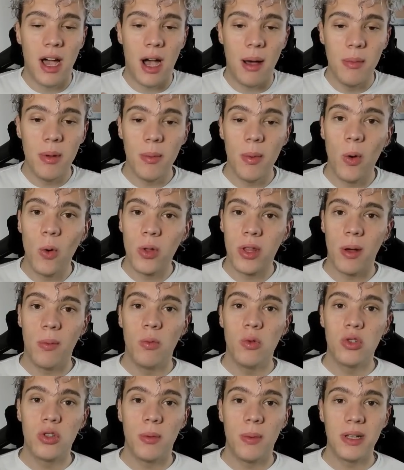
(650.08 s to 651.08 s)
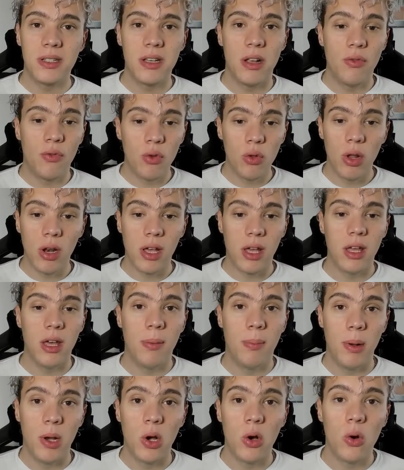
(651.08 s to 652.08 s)
A mí me gusta mucho más el fútbol que
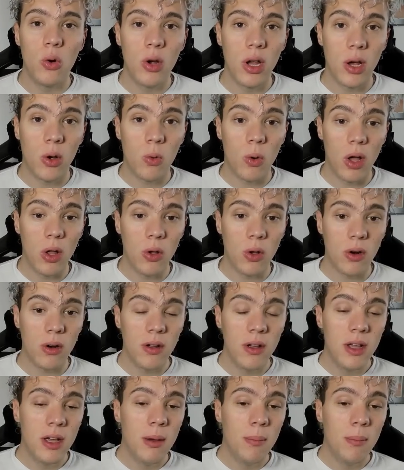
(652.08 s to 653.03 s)
desplegó Ecuador,